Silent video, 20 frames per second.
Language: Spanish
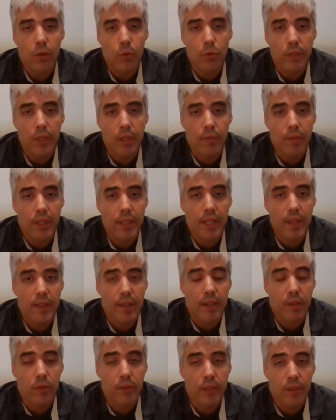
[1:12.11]
una,
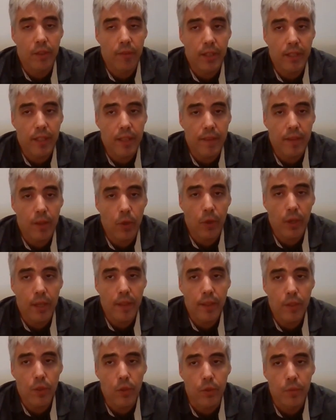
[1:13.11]
fateza, una lo
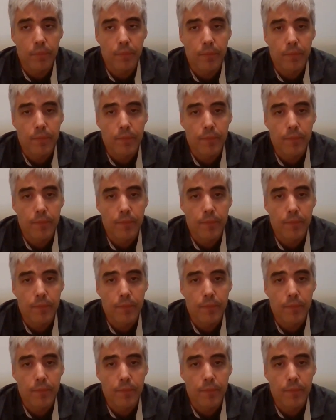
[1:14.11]
que digo,